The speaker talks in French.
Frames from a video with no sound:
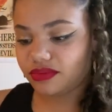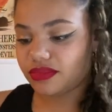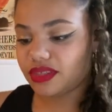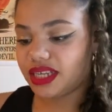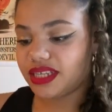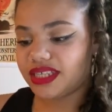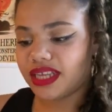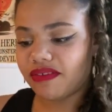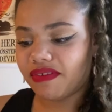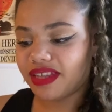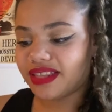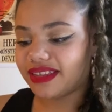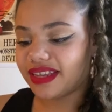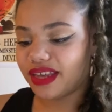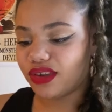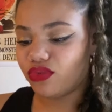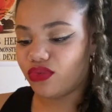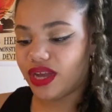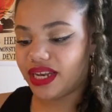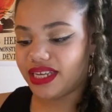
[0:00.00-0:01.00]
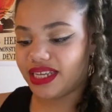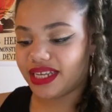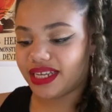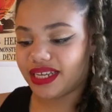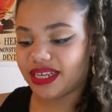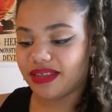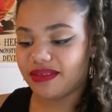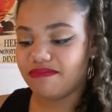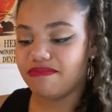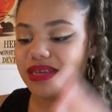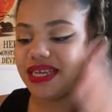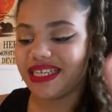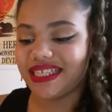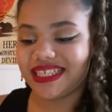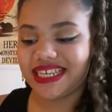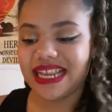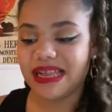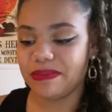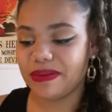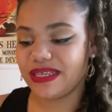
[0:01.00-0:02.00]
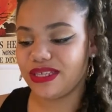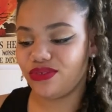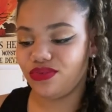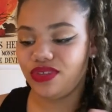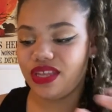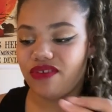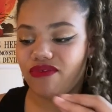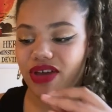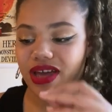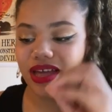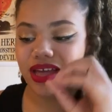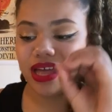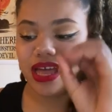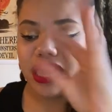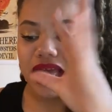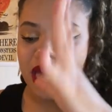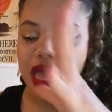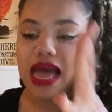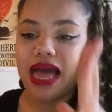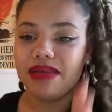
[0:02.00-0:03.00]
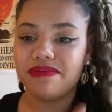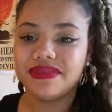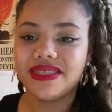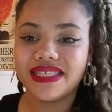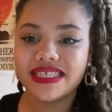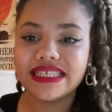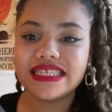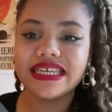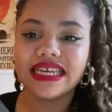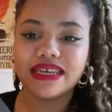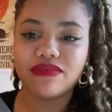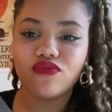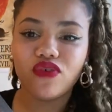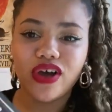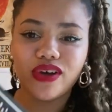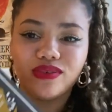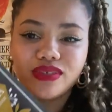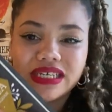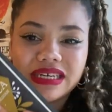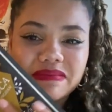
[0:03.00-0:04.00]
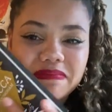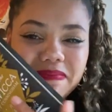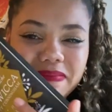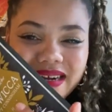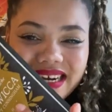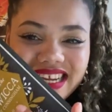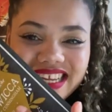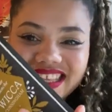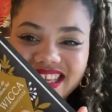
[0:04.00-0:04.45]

ça va être très long à lire. Mais j'ai l'impression d'avoir un, un, petit grimoire où j'ai plein